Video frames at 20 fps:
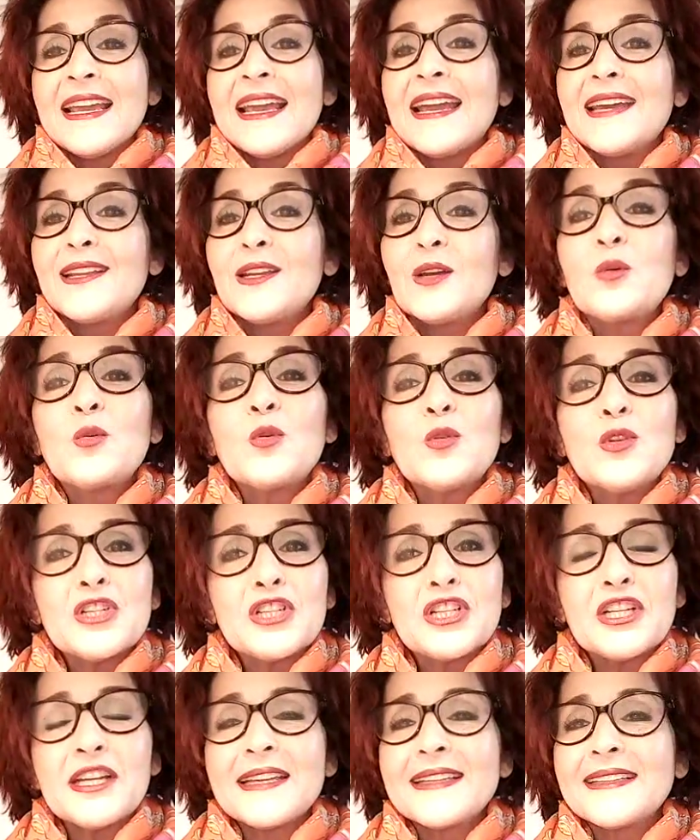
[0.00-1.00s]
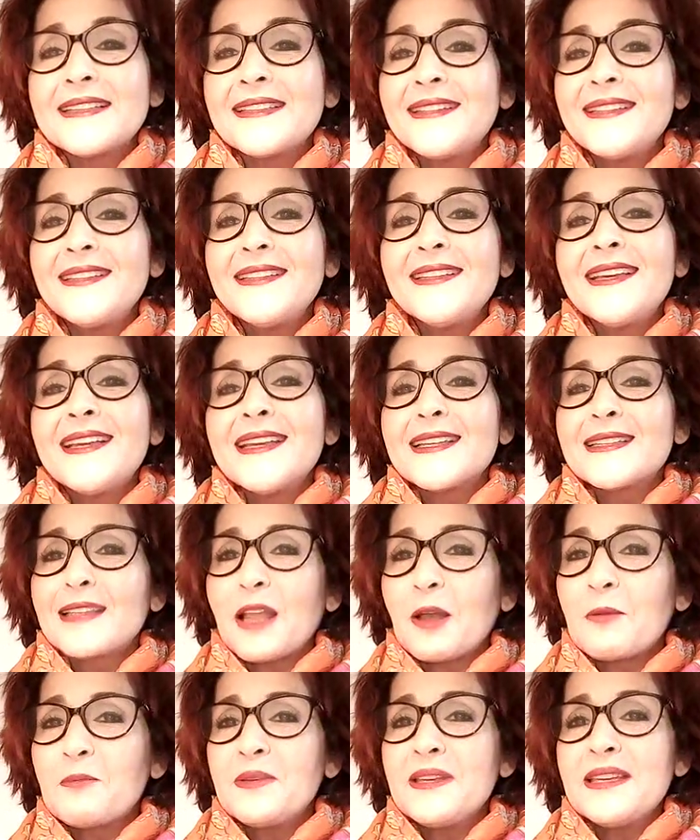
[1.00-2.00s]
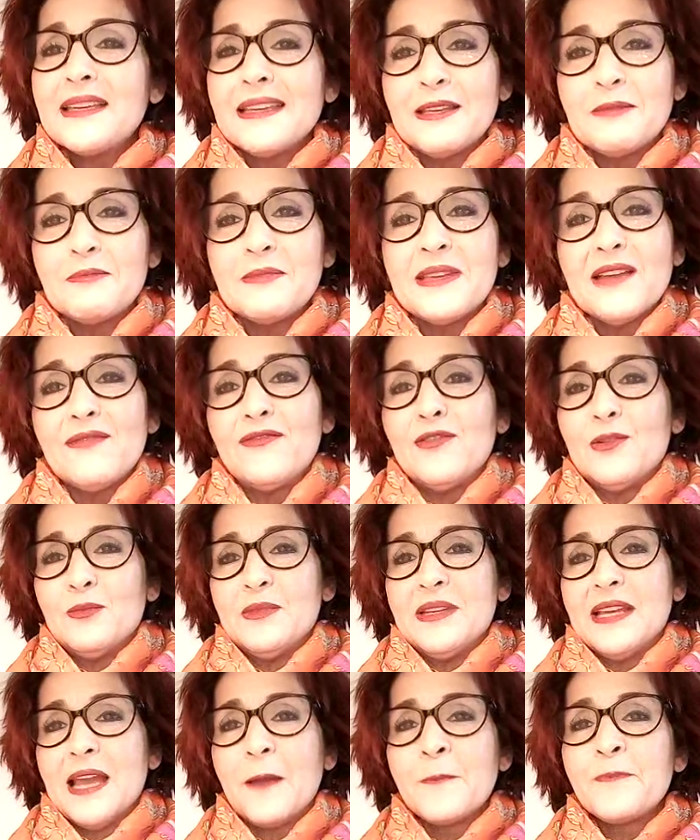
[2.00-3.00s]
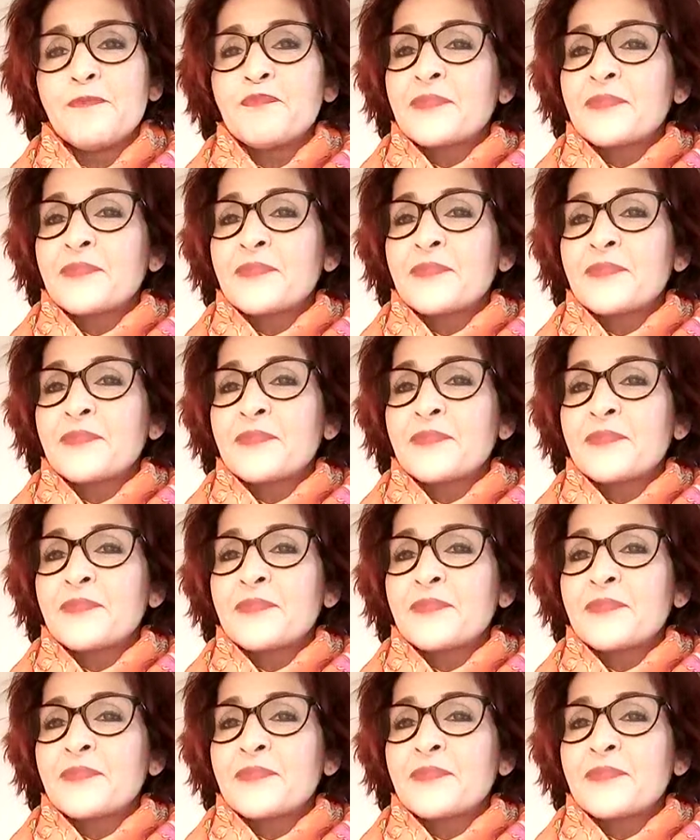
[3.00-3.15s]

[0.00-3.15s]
انا كل شيء عندي طبيعي مية في المية